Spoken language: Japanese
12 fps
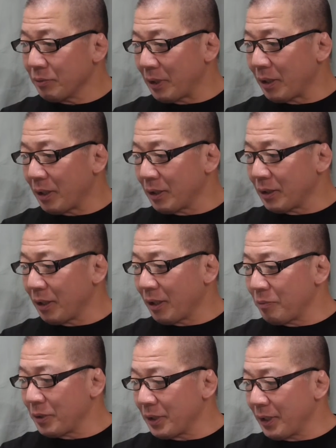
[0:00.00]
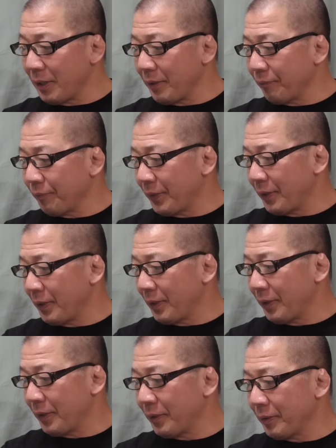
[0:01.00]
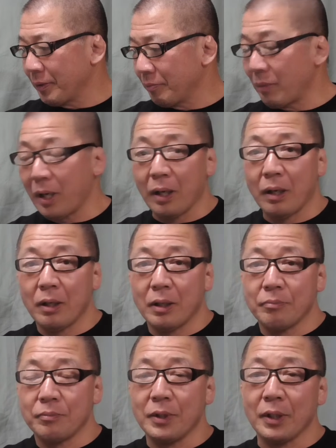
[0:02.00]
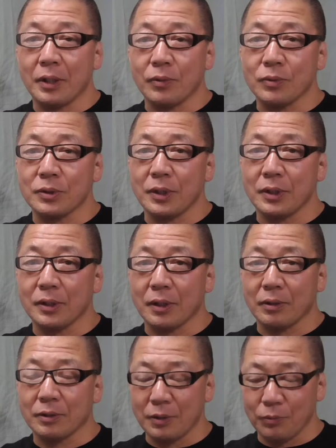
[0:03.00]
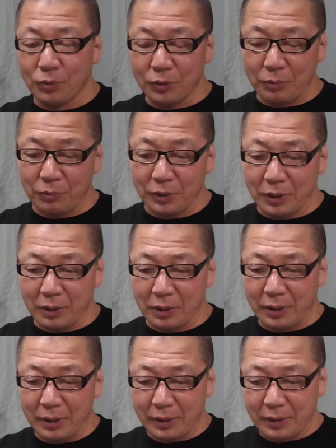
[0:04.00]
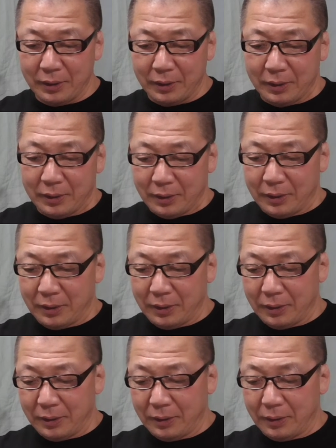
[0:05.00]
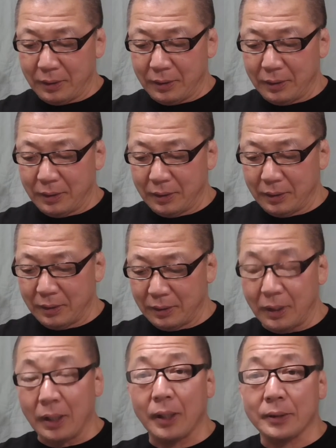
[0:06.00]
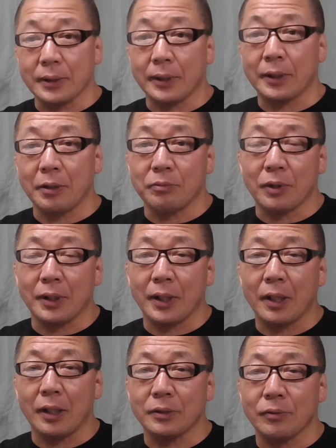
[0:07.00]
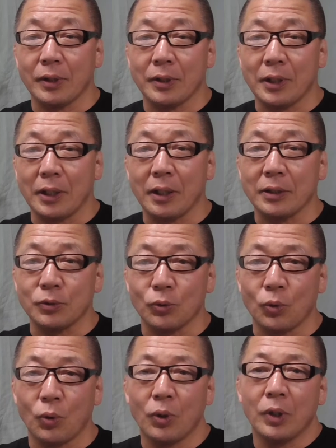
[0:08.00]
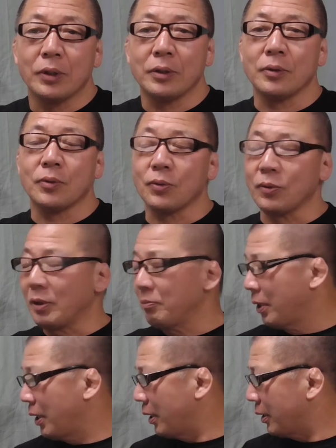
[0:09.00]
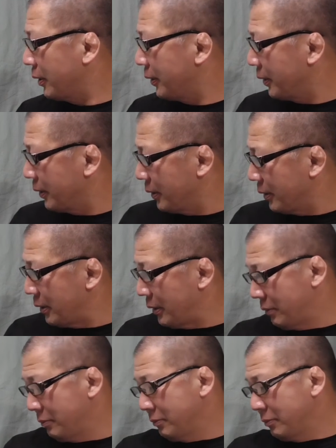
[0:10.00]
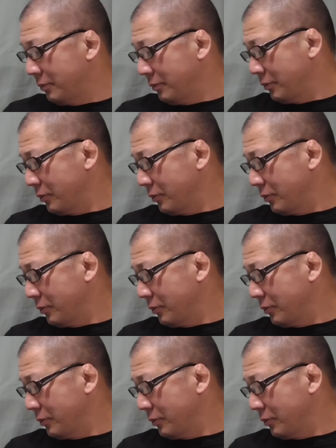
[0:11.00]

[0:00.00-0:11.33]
なんか眺めてでまあ土産としてせっかく来てもろたもんで、えー、ライガーさん手ぶらで返すわけにはいかんぞということでまああの